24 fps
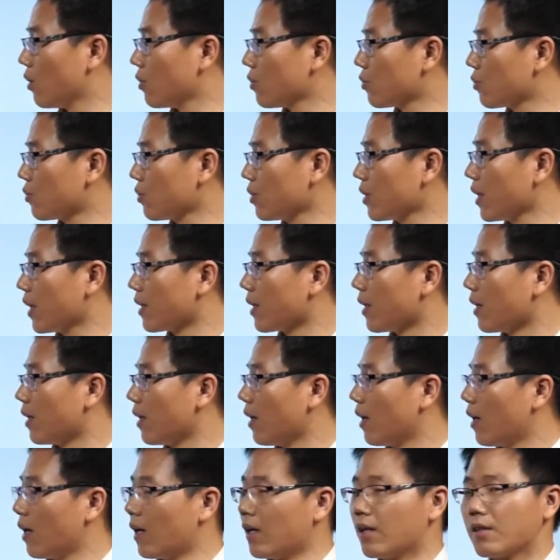序列的，
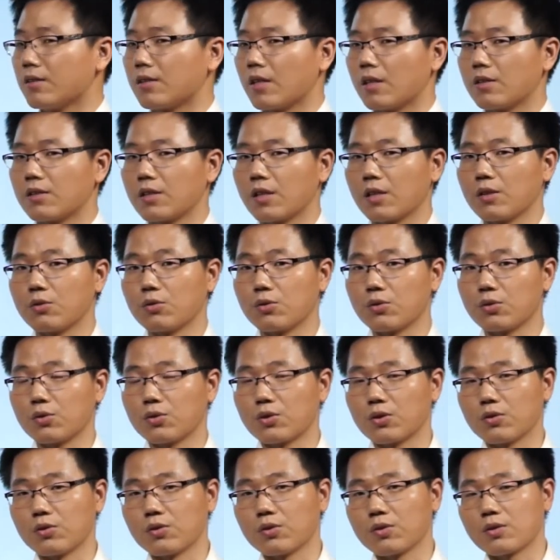像这个就是
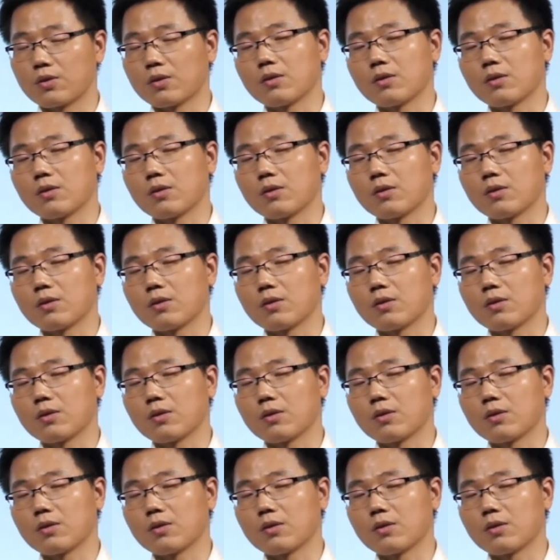说，